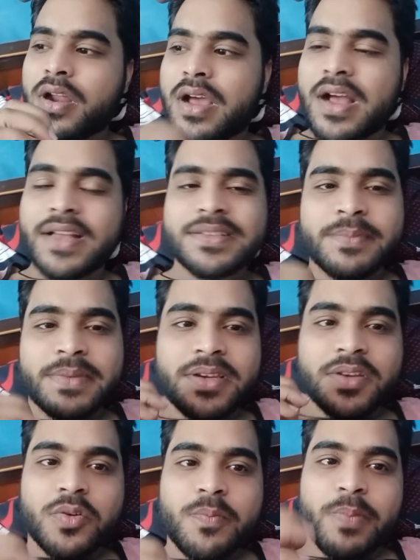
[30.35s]
आज
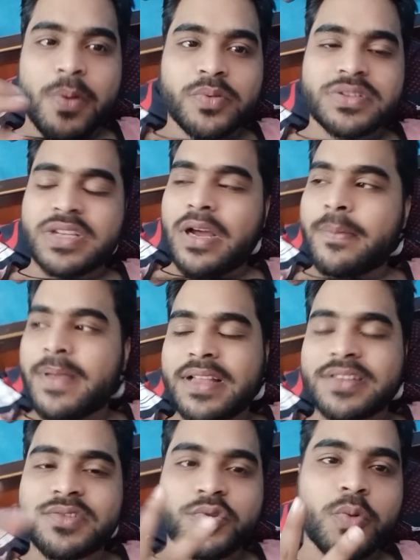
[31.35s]
मेरे को बहुत काम है
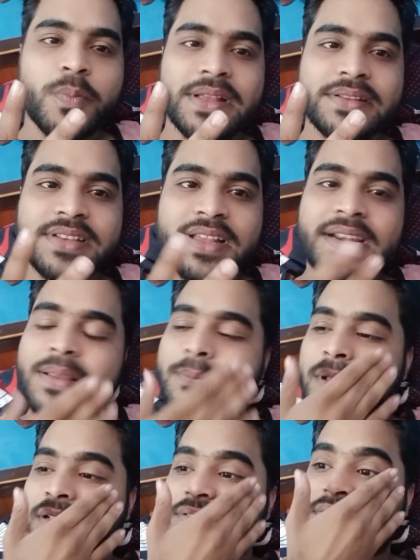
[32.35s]
आज दो मैच आ रहे हैं
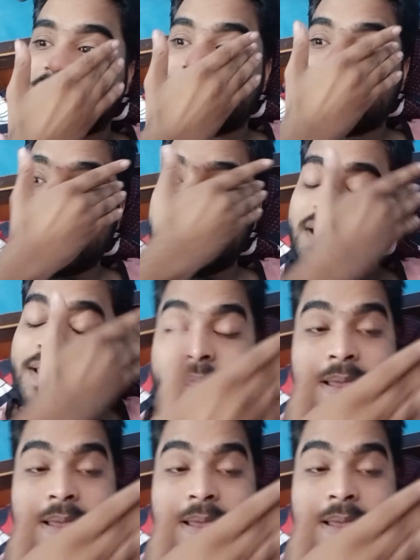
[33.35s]
मैच देखना है